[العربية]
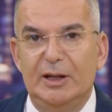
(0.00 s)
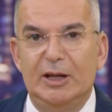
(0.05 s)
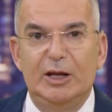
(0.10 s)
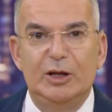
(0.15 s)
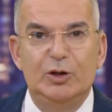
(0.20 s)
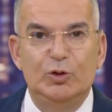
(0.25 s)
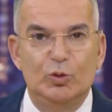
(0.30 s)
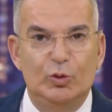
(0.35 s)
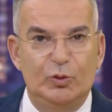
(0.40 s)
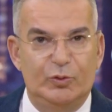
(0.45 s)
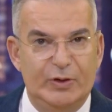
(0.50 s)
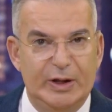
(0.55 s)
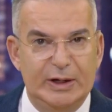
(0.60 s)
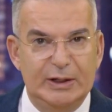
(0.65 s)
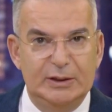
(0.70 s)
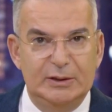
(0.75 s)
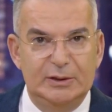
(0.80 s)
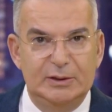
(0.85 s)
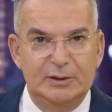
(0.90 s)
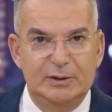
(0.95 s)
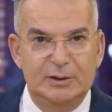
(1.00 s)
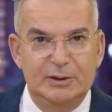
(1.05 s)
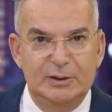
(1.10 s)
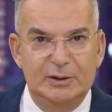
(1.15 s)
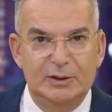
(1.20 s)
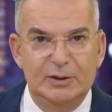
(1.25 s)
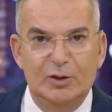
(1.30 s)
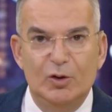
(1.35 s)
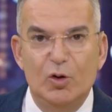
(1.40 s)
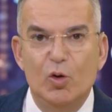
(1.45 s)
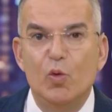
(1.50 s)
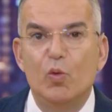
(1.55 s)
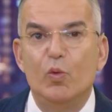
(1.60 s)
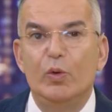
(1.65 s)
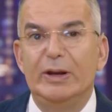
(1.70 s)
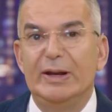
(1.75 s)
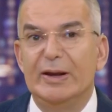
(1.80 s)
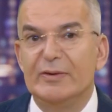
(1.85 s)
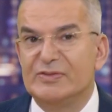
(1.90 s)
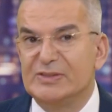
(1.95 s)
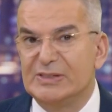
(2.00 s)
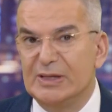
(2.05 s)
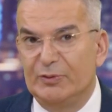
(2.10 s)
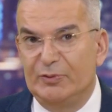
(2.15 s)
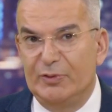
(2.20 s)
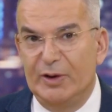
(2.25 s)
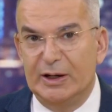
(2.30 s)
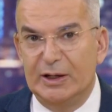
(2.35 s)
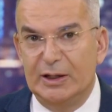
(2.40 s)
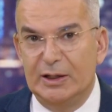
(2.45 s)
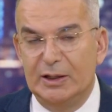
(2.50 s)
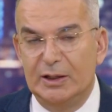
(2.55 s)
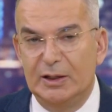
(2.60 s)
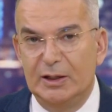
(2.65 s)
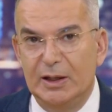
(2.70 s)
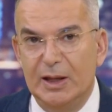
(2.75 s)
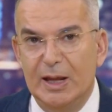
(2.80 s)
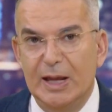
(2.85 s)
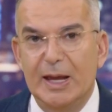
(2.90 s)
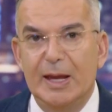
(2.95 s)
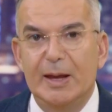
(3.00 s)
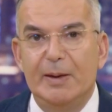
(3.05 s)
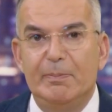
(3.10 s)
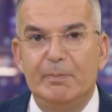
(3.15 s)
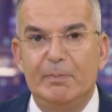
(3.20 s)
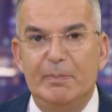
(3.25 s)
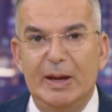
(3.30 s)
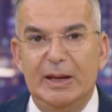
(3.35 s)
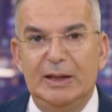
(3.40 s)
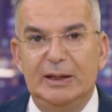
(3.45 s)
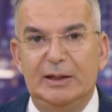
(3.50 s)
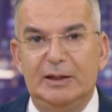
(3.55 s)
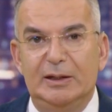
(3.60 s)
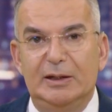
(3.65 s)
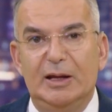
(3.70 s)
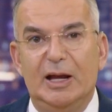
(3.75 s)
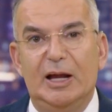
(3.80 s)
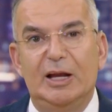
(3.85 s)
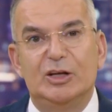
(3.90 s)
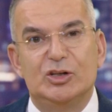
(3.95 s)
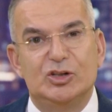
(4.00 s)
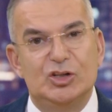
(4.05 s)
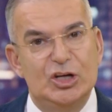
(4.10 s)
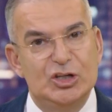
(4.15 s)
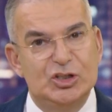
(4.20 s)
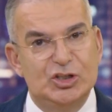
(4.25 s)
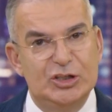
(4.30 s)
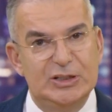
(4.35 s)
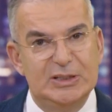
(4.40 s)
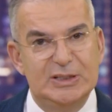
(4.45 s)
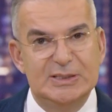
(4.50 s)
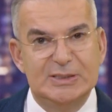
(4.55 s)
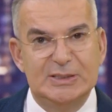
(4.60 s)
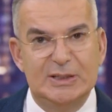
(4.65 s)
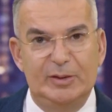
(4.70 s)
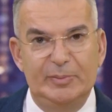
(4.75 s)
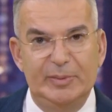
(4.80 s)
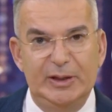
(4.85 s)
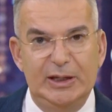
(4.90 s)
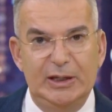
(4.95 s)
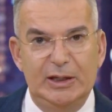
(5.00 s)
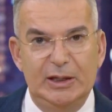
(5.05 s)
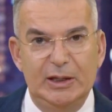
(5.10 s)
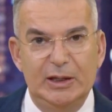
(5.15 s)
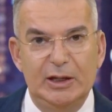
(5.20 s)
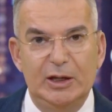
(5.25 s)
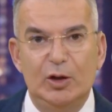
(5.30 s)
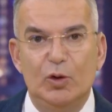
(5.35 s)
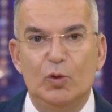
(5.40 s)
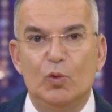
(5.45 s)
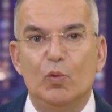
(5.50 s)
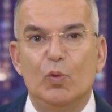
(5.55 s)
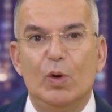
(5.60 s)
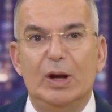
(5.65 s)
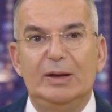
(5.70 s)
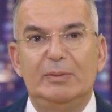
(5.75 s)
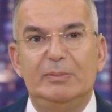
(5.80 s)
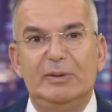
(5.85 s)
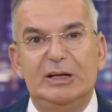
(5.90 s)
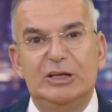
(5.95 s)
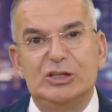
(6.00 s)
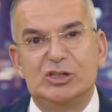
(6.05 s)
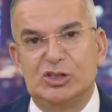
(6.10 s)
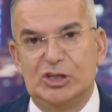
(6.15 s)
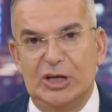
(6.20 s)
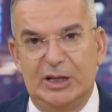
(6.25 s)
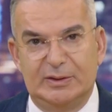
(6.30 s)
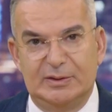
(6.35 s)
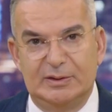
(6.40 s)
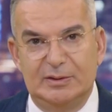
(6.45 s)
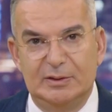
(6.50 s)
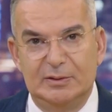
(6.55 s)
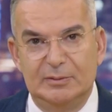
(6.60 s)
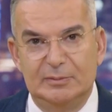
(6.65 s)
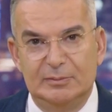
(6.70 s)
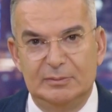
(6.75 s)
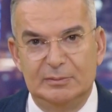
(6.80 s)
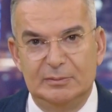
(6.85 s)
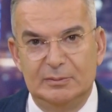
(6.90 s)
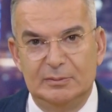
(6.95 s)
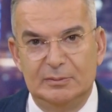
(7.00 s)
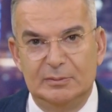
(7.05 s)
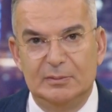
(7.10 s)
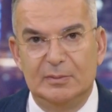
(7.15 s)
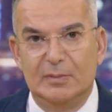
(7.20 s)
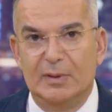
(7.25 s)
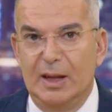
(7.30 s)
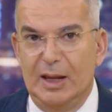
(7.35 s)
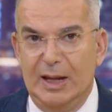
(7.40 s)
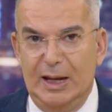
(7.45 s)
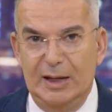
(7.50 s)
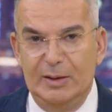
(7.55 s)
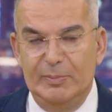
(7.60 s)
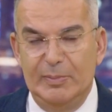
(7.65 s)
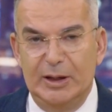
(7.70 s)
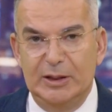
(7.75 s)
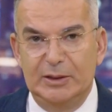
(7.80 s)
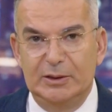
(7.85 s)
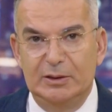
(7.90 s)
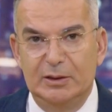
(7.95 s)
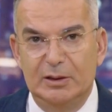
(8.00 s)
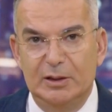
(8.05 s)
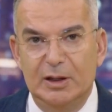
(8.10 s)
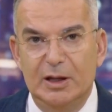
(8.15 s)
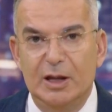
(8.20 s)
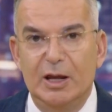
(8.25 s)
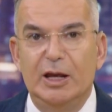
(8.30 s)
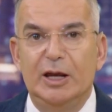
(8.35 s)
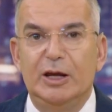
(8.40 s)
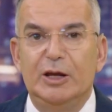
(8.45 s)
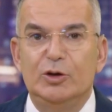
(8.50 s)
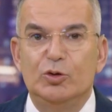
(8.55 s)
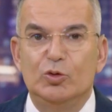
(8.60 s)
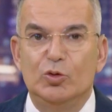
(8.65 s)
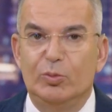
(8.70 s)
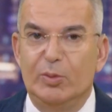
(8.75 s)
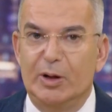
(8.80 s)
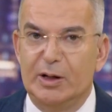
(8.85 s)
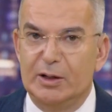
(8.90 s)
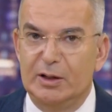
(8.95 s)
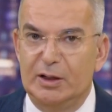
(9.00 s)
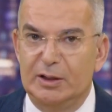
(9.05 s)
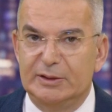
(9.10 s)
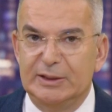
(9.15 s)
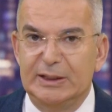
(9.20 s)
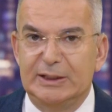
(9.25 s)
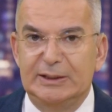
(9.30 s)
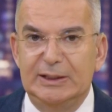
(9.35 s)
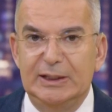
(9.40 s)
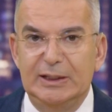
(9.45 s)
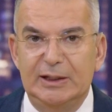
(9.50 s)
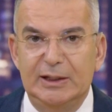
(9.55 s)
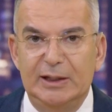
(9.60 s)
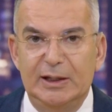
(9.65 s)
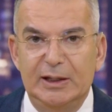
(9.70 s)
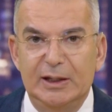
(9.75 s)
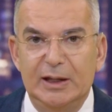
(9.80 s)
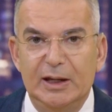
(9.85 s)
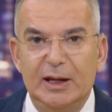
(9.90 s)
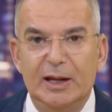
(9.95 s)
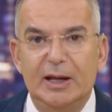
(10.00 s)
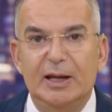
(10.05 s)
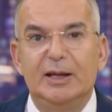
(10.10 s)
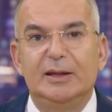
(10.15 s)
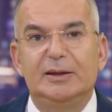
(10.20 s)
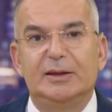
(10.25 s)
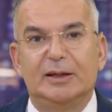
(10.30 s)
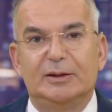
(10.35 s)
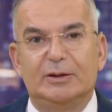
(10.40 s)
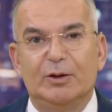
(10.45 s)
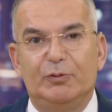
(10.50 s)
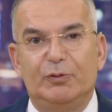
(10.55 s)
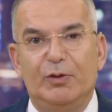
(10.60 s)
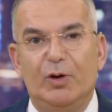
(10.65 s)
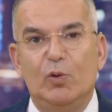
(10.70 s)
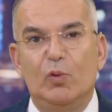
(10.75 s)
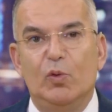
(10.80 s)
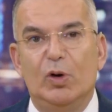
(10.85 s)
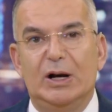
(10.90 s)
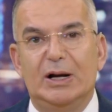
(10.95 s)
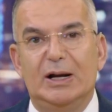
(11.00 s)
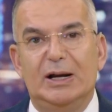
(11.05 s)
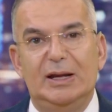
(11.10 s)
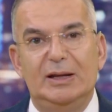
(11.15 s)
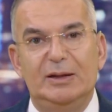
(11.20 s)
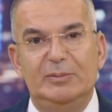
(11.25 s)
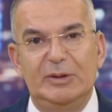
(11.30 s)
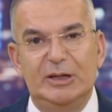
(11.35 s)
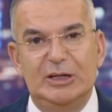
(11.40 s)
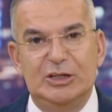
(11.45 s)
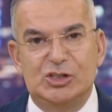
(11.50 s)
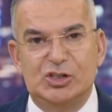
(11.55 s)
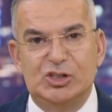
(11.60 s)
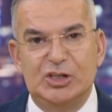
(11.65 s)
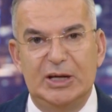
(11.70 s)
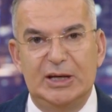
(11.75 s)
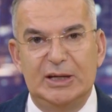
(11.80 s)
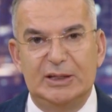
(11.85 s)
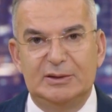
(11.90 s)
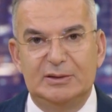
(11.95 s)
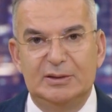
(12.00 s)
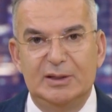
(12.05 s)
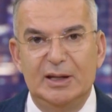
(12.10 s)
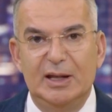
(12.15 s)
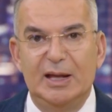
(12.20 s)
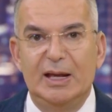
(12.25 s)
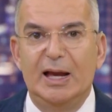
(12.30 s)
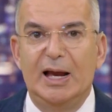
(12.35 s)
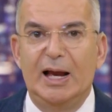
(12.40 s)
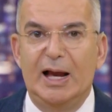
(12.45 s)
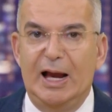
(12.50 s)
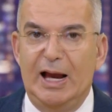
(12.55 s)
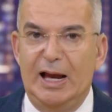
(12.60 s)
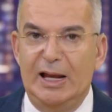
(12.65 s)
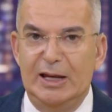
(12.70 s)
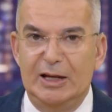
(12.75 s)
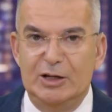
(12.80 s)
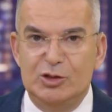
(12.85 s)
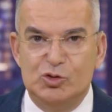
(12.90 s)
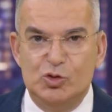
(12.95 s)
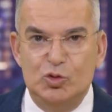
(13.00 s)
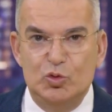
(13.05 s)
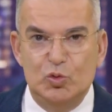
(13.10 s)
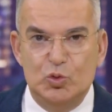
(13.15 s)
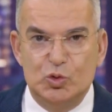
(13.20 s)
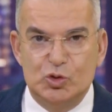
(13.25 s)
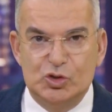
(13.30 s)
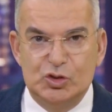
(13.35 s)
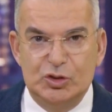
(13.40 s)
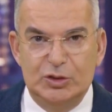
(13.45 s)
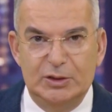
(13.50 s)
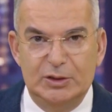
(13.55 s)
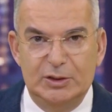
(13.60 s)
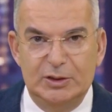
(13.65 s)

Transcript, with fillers: أنه الفرق هو نفس الفرق بين الجيش النظامي والميليشيات علما أنه مرات كثيرة تتفوق الميليشيات على الجيوش